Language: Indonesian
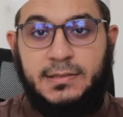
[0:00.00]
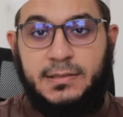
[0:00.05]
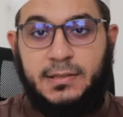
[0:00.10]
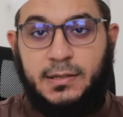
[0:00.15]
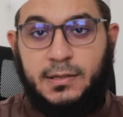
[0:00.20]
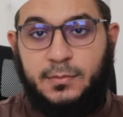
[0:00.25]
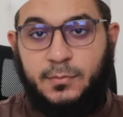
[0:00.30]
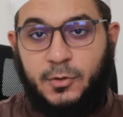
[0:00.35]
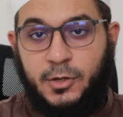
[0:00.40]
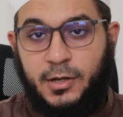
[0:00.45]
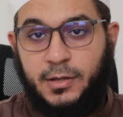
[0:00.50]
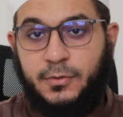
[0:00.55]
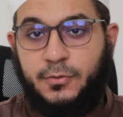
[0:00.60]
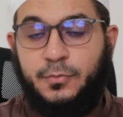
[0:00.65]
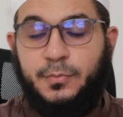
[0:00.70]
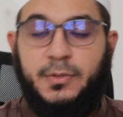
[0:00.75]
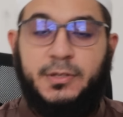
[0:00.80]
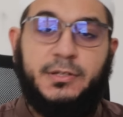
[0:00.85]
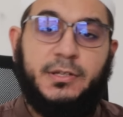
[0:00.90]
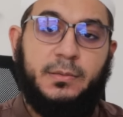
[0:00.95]

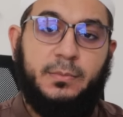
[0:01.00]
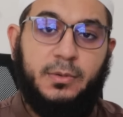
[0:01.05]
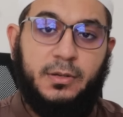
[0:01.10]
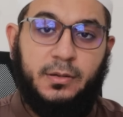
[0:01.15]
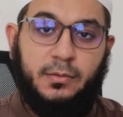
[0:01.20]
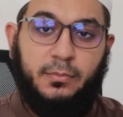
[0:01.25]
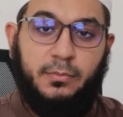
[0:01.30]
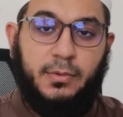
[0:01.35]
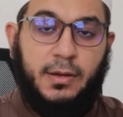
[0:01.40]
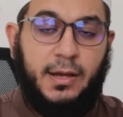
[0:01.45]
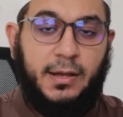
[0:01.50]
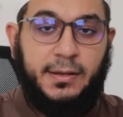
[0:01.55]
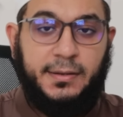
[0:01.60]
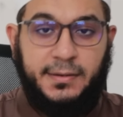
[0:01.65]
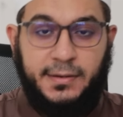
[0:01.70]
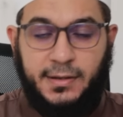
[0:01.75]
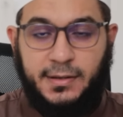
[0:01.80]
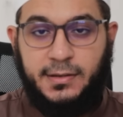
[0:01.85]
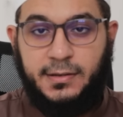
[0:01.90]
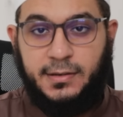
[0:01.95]
Assalamualaikum ya syabab.
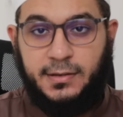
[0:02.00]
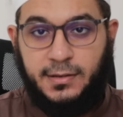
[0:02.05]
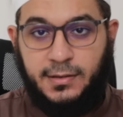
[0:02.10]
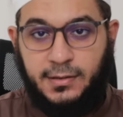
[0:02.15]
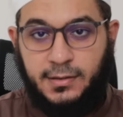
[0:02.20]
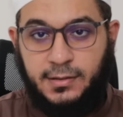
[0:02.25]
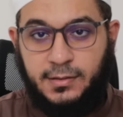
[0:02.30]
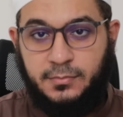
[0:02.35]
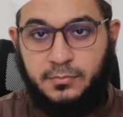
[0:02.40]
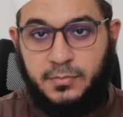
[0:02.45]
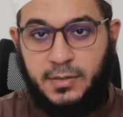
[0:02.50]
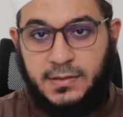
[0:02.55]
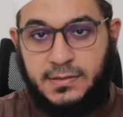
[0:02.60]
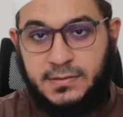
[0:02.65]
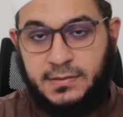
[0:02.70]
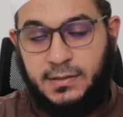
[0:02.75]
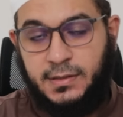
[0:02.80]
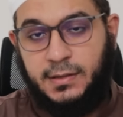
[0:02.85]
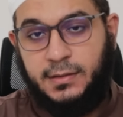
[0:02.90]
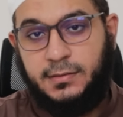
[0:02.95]
Akhir-akhir ini
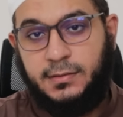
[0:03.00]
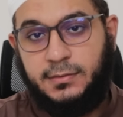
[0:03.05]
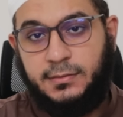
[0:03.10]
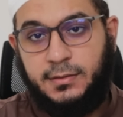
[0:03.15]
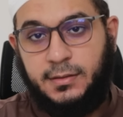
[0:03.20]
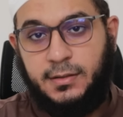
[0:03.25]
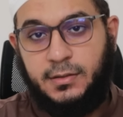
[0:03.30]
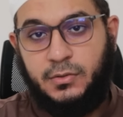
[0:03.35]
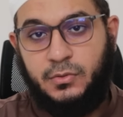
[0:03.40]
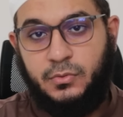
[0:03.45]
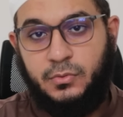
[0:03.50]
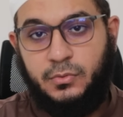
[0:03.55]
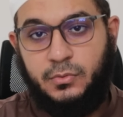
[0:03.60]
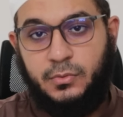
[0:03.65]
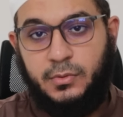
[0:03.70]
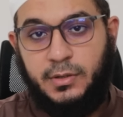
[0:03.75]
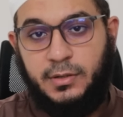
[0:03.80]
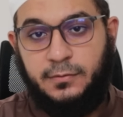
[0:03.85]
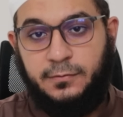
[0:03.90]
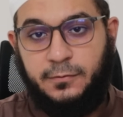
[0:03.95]
pasti kita
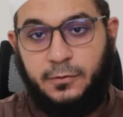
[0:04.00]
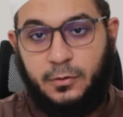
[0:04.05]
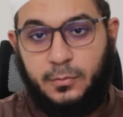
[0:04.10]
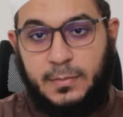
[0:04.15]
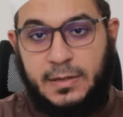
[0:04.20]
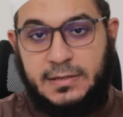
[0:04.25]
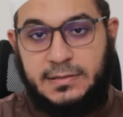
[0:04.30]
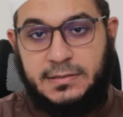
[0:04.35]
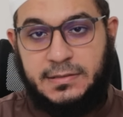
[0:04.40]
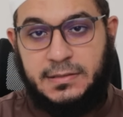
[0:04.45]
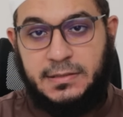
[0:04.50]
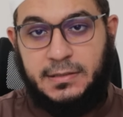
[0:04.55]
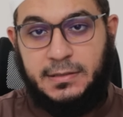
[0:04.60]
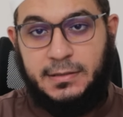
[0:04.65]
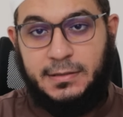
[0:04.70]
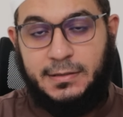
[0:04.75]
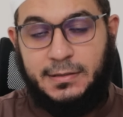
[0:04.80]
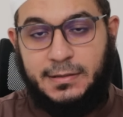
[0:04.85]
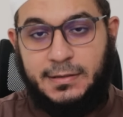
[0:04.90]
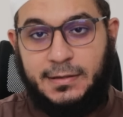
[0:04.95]
tahu
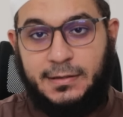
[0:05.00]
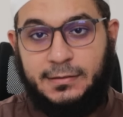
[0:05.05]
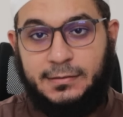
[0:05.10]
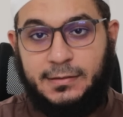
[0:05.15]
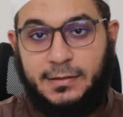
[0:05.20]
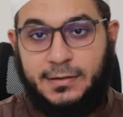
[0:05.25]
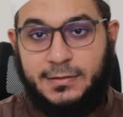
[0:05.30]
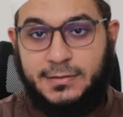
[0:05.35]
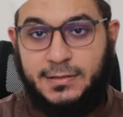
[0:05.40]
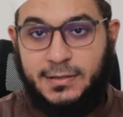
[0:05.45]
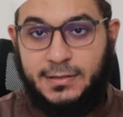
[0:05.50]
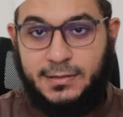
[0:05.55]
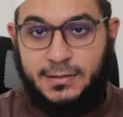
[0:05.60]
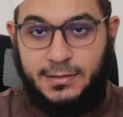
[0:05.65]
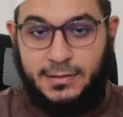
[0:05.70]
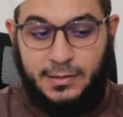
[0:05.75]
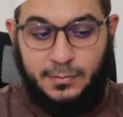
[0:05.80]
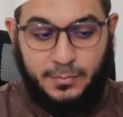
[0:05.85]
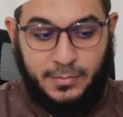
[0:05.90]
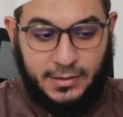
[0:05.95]
informasi yang
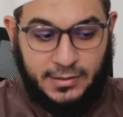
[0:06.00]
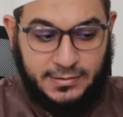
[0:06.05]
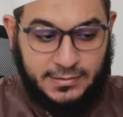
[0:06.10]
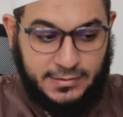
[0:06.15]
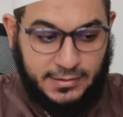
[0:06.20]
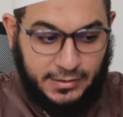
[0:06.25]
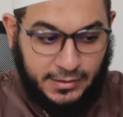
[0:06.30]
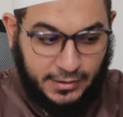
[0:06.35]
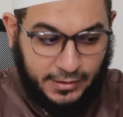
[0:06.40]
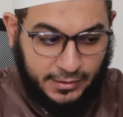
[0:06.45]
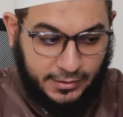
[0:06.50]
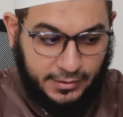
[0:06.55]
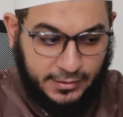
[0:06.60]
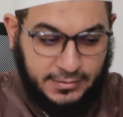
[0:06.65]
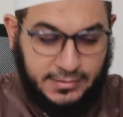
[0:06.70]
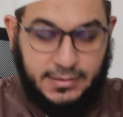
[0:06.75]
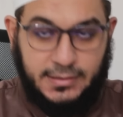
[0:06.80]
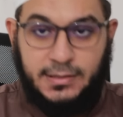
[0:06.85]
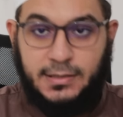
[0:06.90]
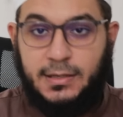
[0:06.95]
terjadi di Palestina.
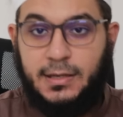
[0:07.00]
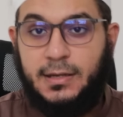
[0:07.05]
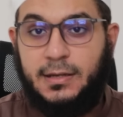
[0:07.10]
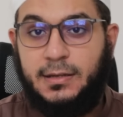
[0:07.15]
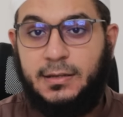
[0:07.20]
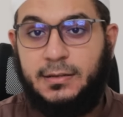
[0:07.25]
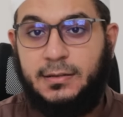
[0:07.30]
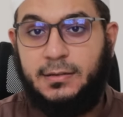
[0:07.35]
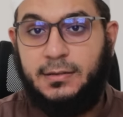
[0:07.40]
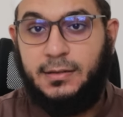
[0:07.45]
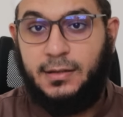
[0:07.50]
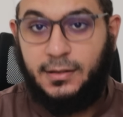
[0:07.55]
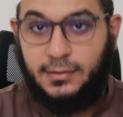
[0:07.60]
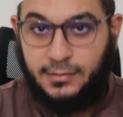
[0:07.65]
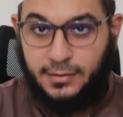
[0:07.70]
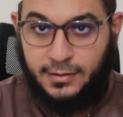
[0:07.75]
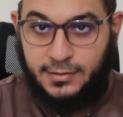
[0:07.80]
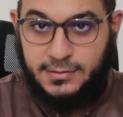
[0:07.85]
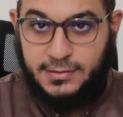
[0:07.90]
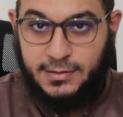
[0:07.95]
Kejadian
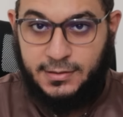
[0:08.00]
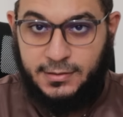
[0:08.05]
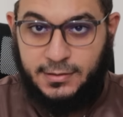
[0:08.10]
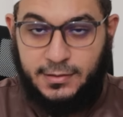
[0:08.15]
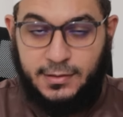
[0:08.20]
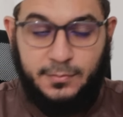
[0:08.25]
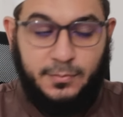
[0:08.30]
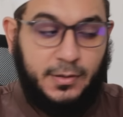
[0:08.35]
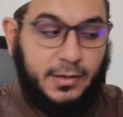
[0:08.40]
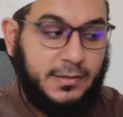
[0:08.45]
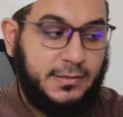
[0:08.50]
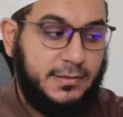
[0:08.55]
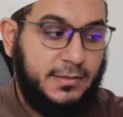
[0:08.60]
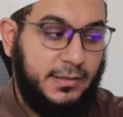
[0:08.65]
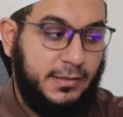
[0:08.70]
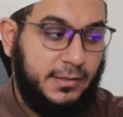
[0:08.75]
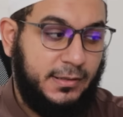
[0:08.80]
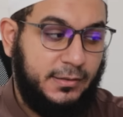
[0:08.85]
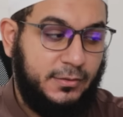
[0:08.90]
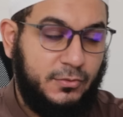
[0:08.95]
yang terjadi di
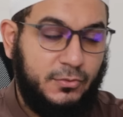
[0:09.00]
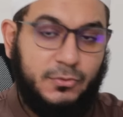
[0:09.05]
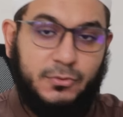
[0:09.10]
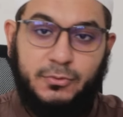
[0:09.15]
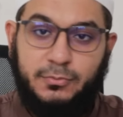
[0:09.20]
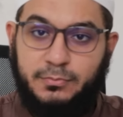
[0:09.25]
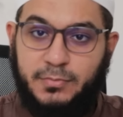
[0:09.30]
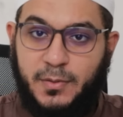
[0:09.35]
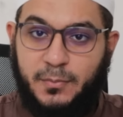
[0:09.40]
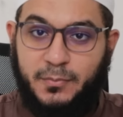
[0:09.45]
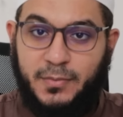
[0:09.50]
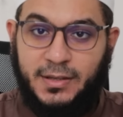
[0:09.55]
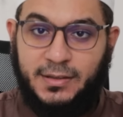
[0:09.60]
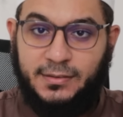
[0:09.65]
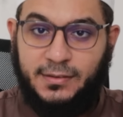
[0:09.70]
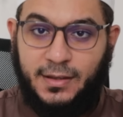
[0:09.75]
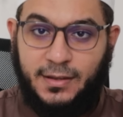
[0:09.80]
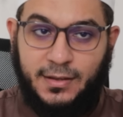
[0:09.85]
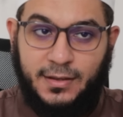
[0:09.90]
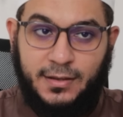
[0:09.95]
Palestina itu
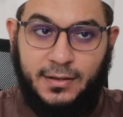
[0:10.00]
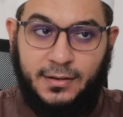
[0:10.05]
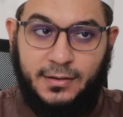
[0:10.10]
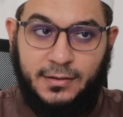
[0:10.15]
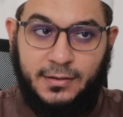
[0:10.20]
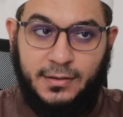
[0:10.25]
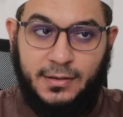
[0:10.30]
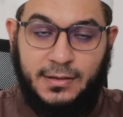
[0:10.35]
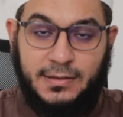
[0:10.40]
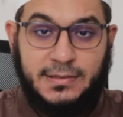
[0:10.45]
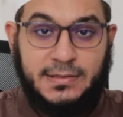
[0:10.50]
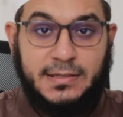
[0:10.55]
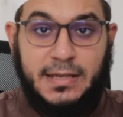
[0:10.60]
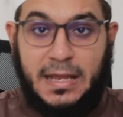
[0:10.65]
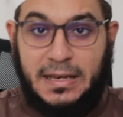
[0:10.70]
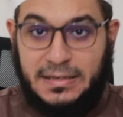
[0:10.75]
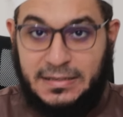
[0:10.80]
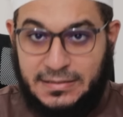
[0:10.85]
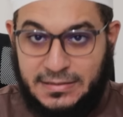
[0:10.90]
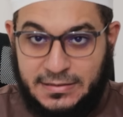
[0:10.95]
pembantaian yang
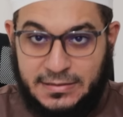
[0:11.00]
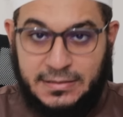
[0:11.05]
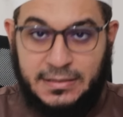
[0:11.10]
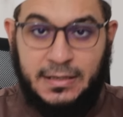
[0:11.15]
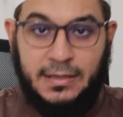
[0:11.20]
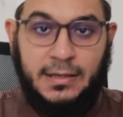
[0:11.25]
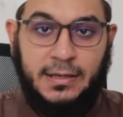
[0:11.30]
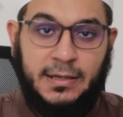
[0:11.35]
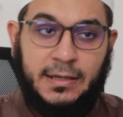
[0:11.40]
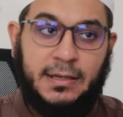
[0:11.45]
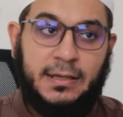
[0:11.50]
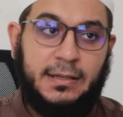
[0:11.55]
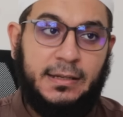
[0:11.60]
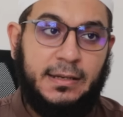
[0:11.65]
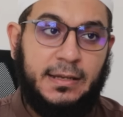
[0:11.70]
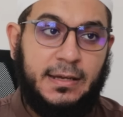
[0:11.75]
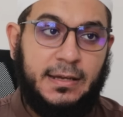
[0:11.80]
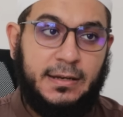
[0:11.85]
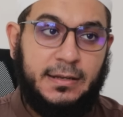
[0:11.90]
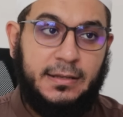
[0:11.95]
sadis
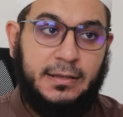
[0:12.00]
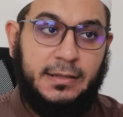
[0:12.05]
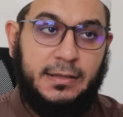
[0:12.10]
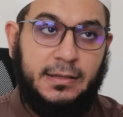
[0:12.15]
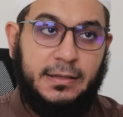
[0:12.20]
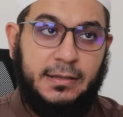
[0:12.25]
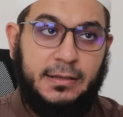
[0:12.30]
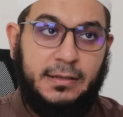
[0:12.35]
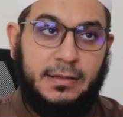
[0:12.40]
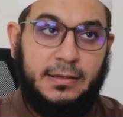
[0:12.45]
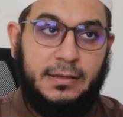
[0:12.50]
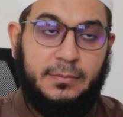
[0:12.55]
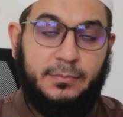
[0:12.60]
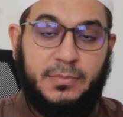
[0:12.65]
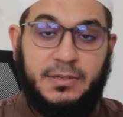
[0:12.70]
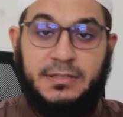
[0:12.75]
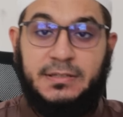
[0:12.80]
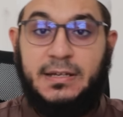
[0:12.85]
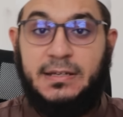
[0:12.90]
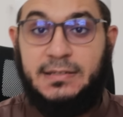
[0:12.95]
dari
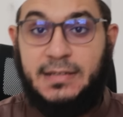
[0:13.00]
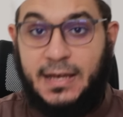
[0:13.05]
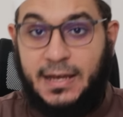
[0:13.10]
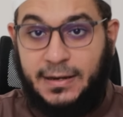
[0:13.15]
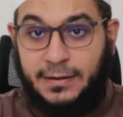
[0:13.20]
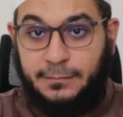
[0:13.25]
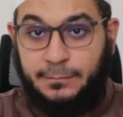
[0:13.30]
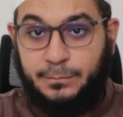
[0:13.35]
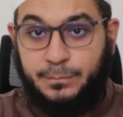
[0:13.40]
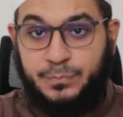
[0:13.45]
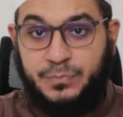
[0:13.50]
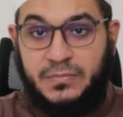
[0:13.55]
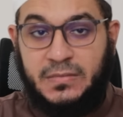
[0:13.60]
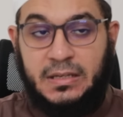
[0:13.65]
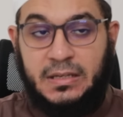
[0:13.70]
penjajahan.